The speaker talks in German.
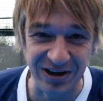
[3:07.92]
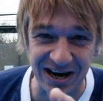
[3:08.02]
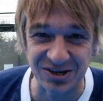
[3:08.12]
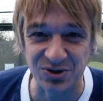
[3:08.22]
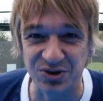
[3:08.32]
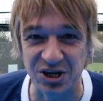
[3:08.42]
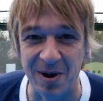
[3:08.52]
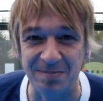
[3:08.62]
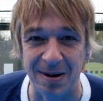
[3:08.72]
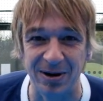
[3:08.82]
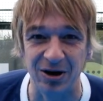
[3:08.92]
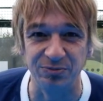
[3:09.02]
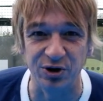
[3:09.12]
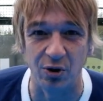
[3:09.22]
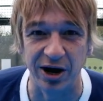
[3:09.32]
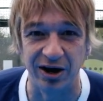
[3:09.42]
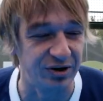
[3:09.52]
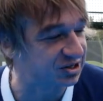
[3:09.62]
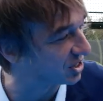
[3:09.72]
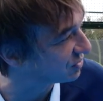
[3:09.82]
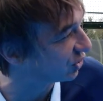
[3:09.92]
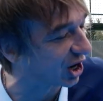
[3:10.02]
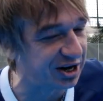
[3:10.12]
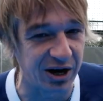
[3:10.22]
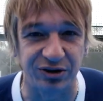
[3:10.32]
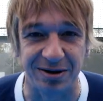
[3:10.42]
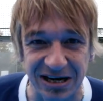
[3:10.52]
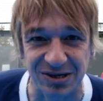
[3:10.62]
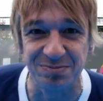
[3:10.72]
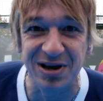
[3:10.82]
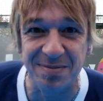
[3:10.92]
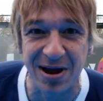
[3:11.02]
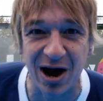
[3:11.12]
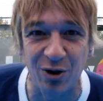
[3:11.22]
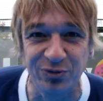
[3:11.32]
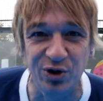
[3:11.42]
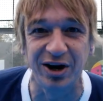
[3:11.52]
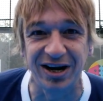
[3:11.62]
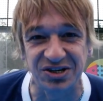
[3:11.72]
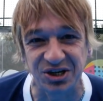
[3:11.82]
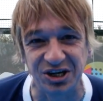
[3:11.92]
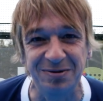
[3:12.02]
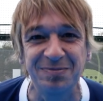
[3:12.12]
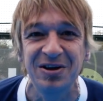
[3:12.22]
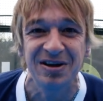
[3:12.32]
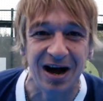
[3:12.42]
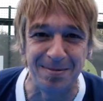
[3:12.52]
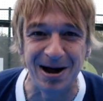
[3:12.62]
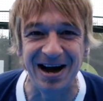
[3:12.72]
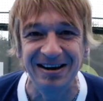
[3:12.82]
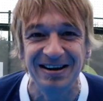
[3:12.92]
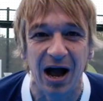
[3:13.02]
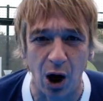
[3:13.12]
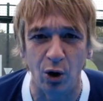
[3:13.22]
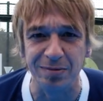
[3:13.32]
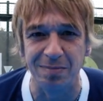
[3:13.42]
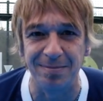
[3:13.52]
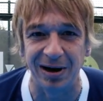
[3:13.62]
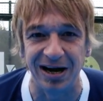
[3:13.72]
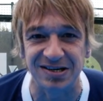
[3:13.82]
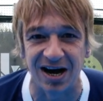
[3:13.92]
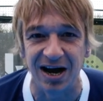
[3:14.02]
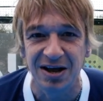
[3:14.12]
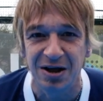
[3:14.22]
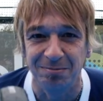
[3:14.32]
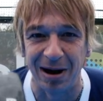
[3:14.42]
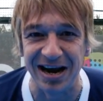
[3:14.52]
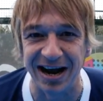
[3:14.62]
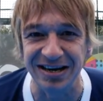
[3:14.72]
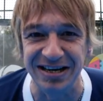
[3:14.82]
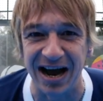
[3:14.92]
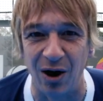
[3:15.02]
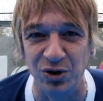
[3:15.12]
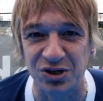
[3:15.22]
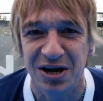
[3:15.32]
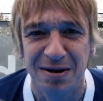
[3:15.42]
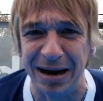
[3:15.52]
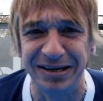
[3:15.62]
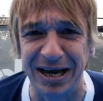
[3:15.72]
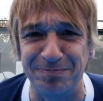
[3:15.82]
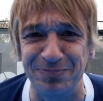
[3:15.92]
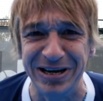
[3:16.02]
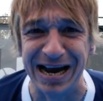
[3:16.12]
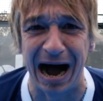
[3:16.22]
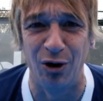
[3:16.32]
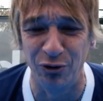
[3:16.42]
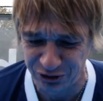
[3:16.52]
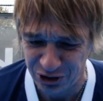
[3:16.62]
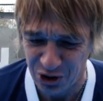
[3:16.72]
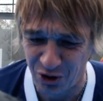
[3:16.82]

Wir lassen uns jetzt mal ein paar Bälle um die Ohren hauen. Das heißt, wahrscheinlich haut der Malte mir mehr um die Ohren als ich ihm. Aber auch in meinem Alter, man lernt nie aus, man gibt nie auf.